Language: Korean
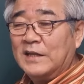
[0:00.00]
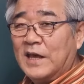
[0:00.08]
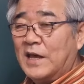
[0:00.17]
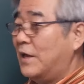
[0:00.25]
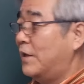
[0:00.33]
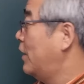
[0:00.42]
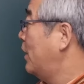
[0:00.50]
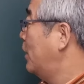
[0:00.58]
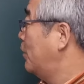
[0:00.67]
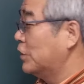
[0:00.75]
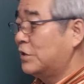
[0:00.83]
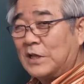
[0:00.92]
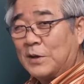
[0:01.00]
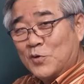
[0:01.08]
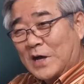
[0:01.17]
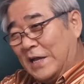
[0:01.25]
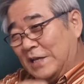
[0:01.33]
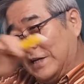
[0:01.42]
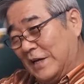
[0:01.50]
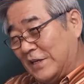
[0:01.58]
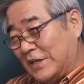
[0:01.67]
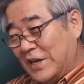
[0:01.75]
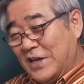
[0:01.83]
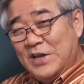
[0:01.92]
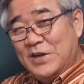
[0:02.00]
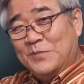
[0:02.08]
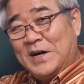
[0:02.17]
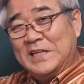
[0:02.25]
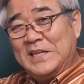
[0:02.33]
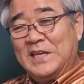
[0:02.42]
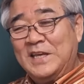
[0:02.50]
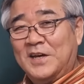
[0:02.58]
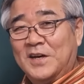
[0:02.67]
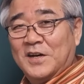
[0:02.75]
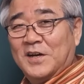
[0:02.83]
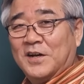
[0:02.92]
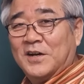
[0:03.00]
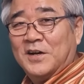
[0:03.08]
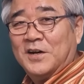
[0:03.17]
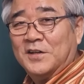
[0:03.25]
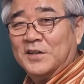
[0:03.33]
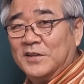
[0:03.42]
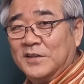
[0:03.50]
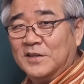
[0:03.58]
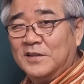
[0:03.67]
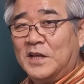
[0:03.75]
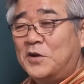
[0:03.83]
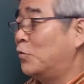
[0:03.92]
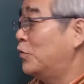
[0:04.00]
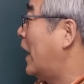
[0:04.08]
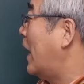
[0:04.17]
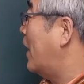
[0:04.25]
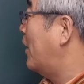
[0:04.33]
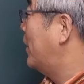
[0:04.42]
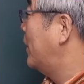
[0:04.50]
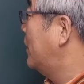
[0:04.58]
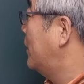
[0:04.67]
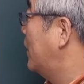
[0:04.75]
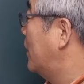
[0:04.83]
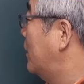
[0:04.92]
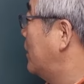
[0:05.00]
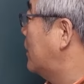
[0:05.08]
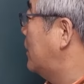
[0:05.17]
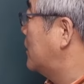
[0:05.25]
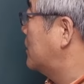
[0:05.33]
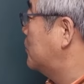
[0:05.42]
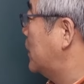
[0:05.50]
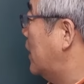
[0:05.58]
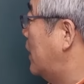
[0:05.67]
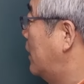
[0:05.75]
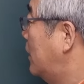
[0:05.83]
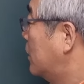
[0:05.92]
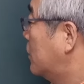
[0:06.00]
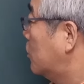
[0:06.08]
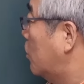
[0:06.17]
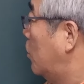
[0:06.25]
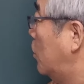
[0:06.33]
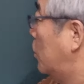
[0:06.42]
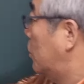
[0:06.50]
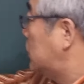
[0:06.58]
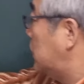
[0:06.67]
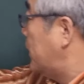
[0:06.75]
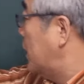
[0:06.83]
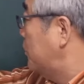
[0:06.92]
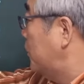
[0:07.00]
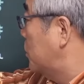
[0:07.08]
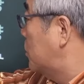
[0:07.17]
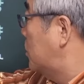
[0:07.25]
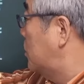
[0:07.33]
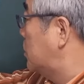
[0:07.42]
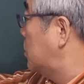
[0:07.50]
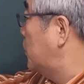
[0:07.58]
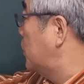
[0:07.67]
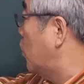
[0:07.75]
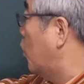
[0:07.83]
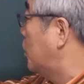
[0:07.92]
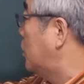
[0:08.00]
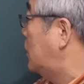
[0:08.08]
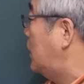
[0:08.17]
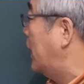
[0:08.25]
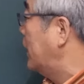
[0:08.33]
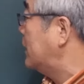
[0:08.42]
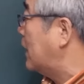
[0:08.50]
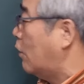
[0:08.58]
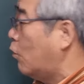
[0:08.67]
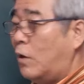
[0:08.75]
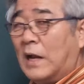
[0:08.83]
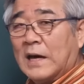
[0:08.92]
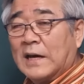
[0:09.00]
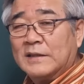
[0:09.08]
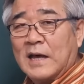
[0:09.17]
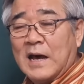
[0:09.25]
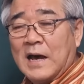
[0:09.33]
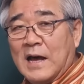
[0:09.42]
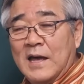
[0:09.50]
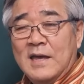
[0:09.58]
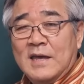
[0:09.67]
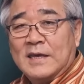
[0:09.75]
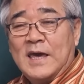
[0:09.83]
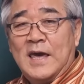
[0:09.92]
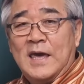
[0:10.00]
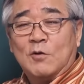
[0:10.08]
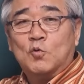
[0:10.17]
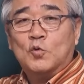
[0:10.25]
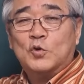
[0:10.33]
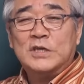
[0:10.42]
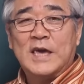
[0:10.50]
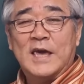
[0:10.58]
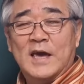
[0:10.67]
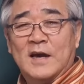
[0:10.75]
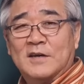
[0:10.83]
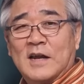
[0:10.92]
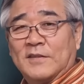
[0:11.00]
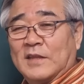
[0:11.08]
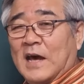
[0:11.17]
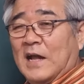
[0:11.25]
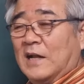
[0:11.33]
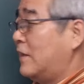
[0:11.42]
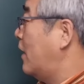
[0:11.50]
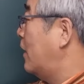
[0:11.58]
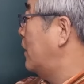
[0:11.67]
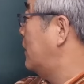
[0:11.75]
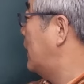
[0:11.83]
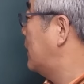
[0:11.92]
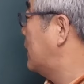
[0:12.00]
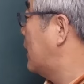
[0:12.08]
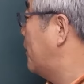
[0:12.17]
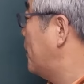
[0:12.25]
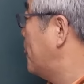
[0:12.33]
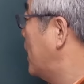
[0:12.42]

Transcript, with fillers: 네. 버드나무 가지가 이렇게 많이 어, 내려온다. 어, 이렇게 되겠습니다. 그리고 제방변을 뜨면 오를 양이다. 올라간다. 개양, 국기 계양을 한다. 할 때 양이다.